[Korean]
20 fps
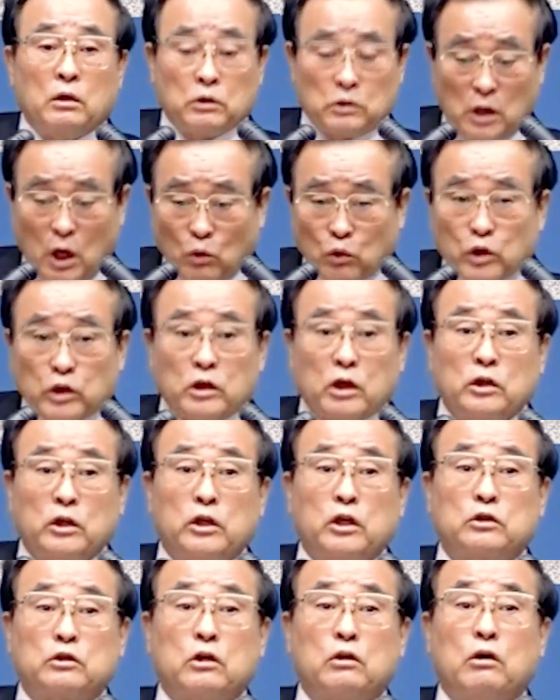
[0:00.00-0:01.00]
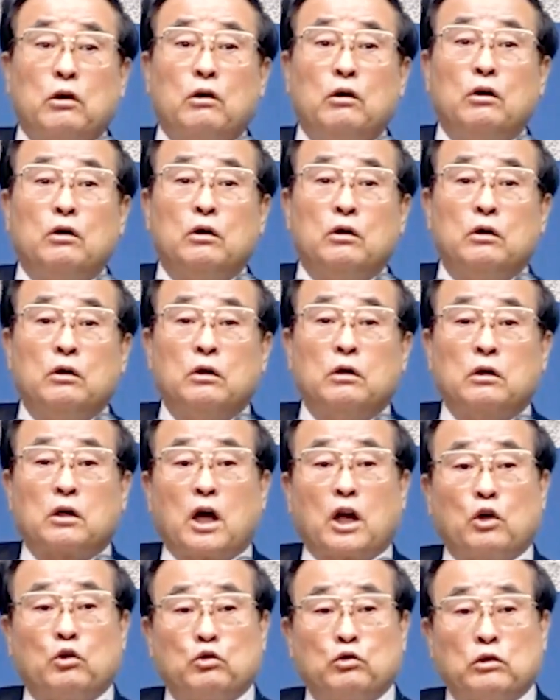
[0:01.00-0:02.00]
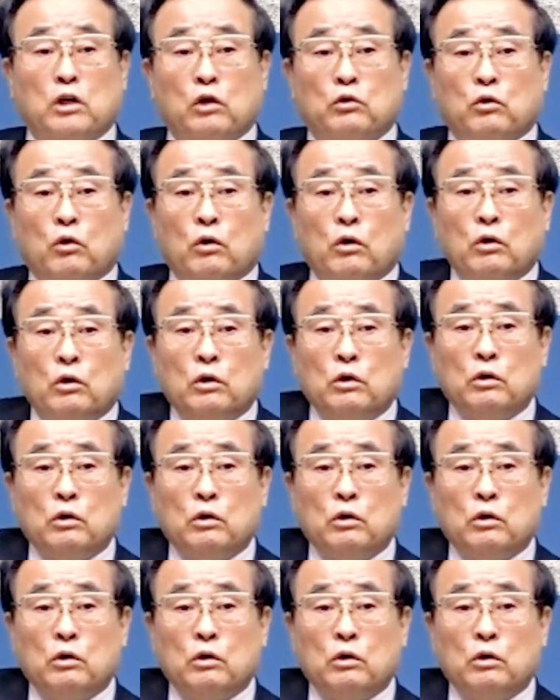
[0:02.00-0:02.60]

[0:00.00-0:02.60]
사울이 자살했잖아. 가룟 유다도.